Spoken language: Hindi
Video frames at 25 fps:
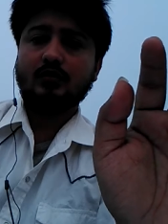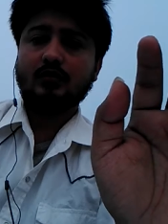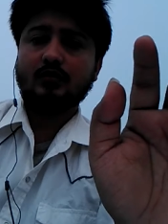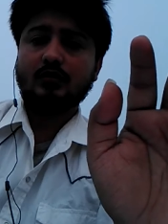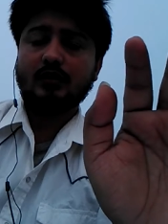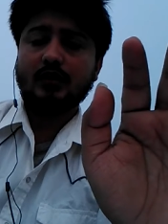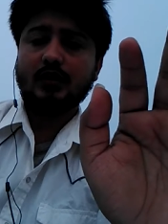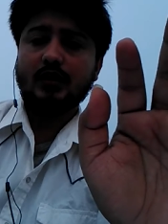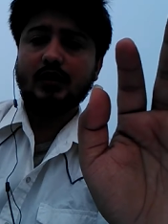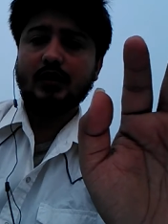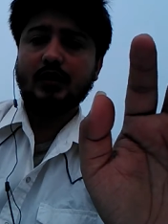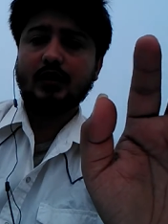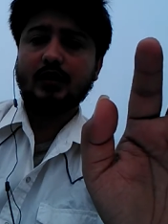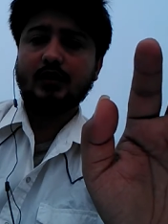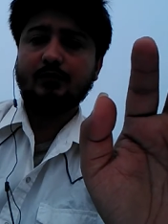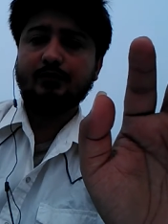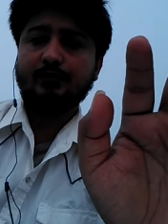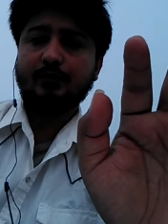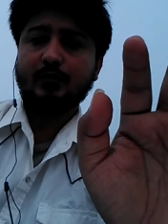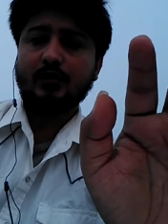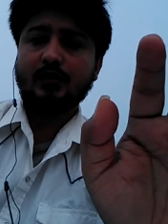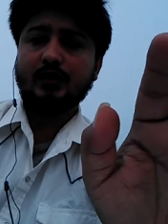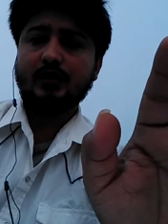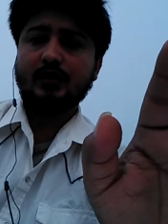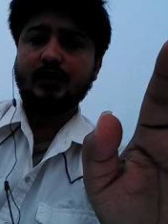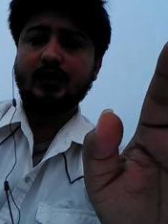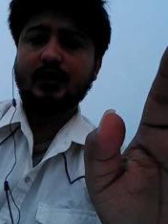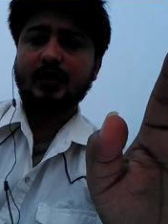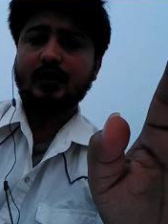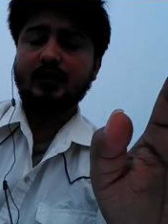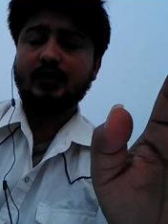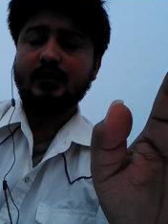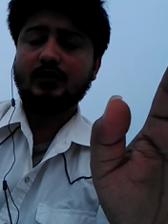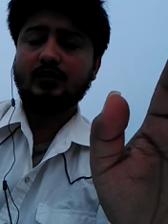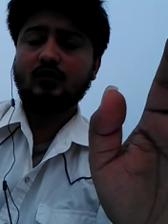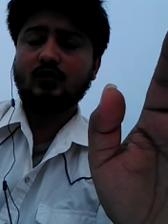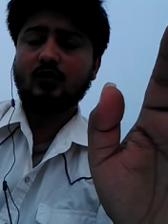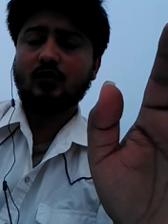ये इम्पोर्टेंट है
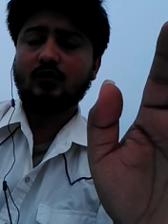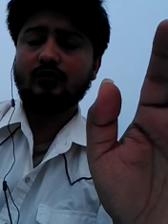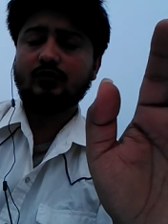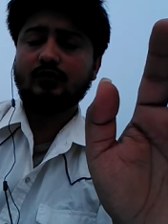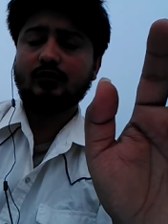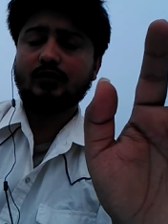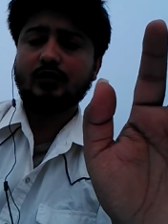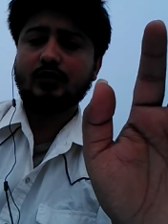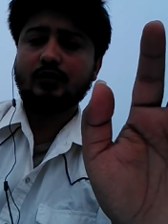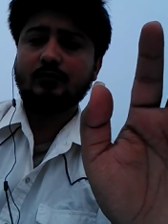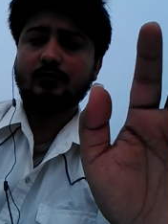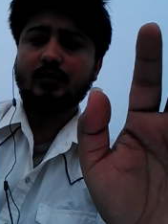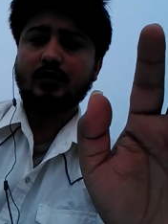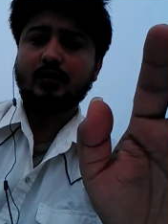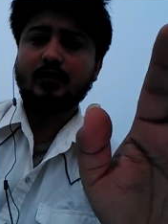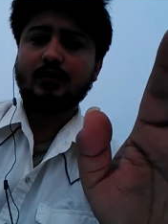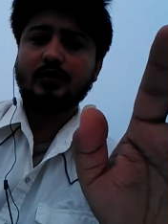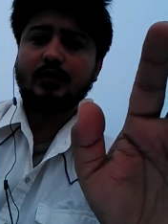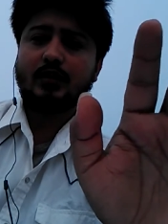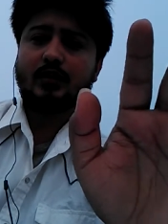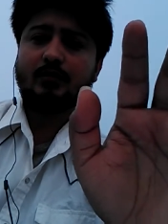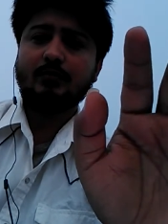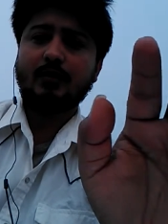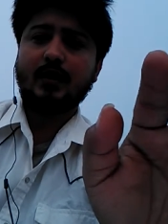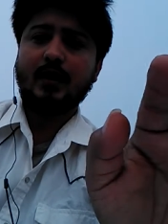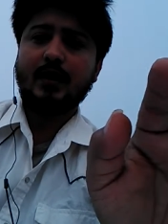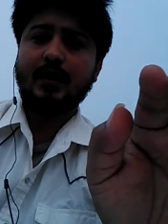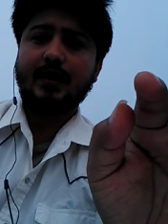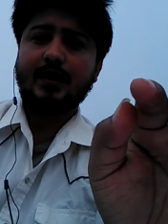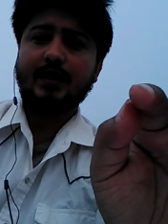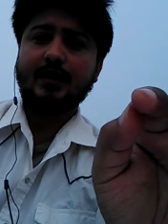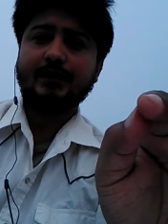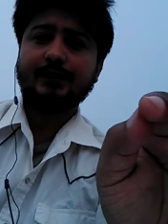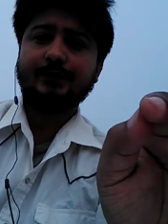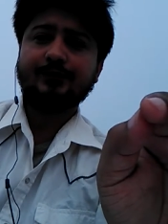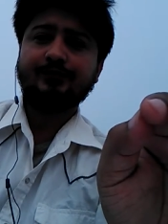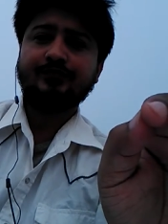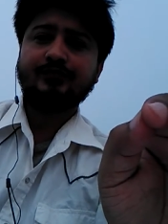कि चौंतीस वर्ष के
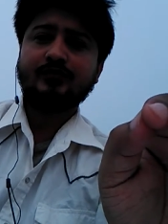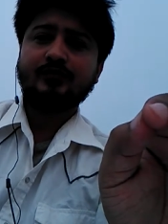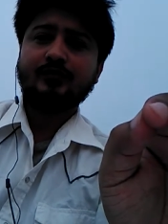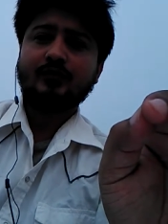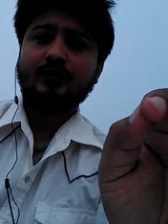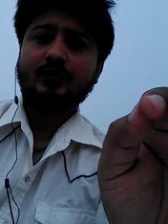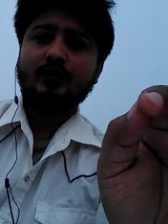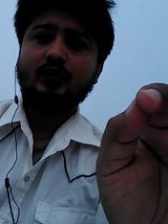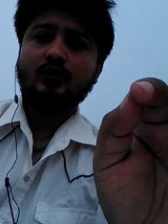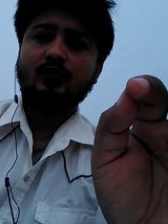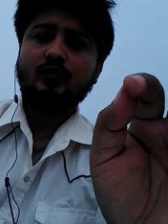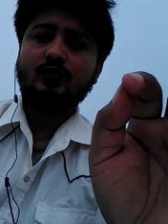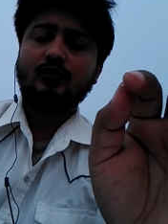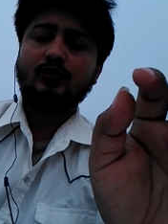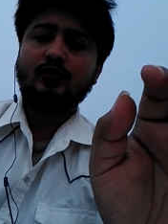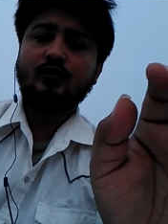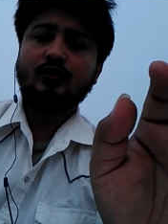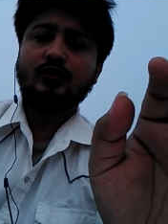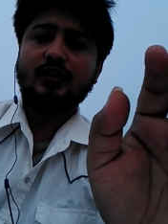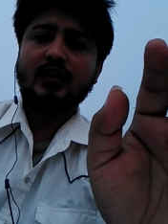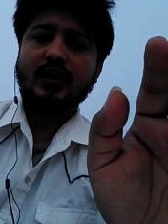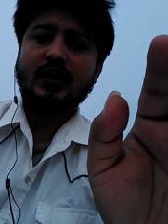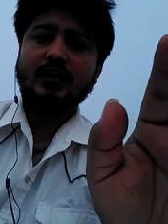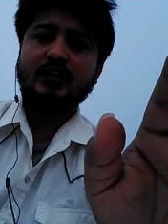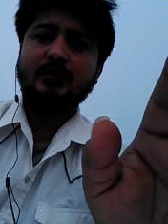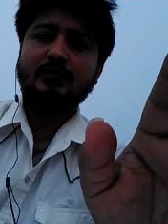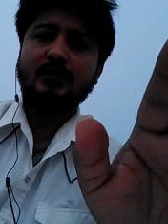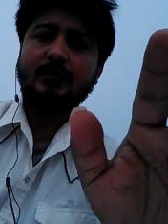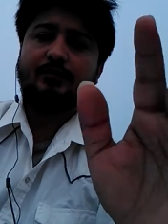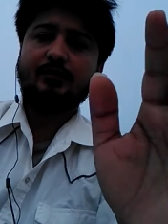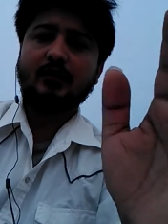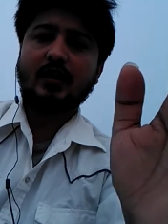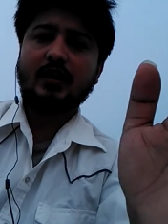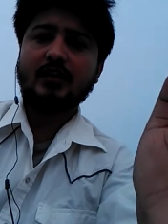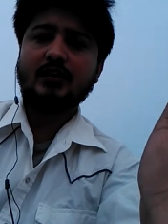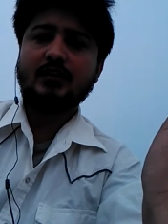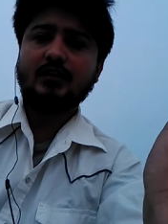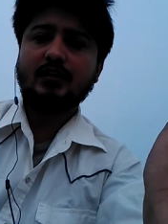बाद उन्नीस में
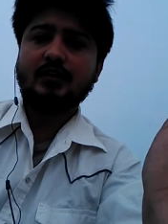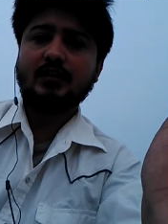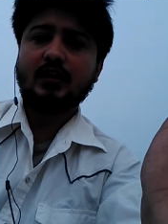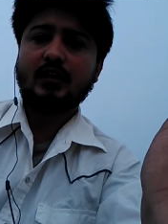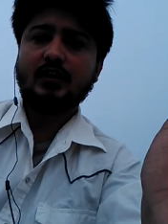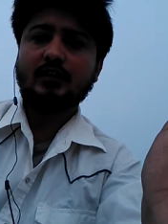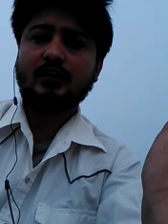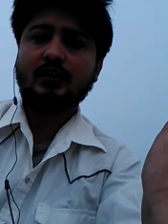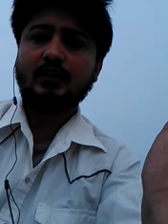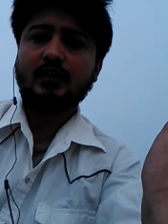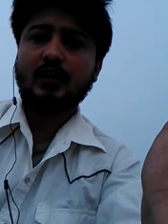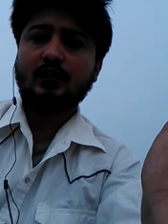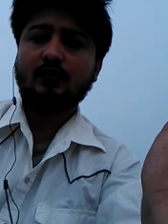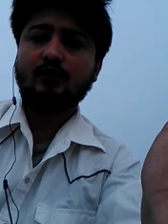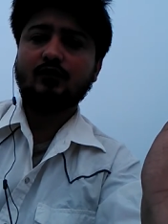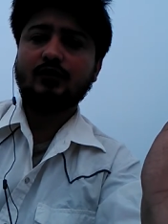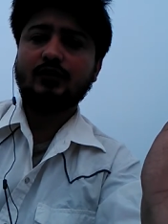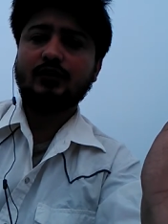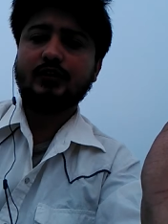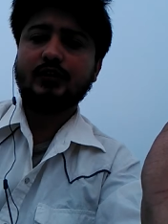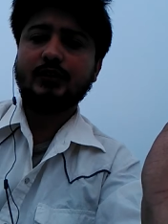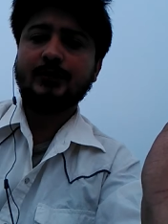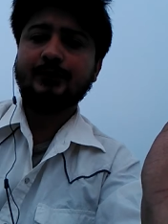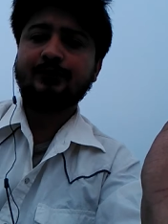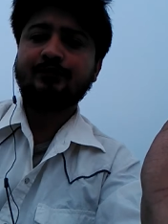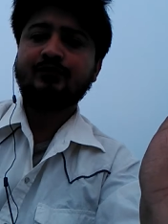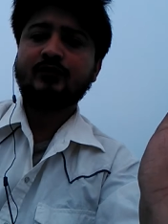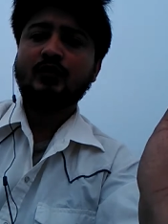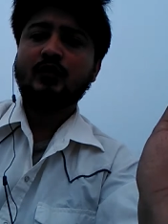पुरानी शिक्षा नीति लागू हुई थी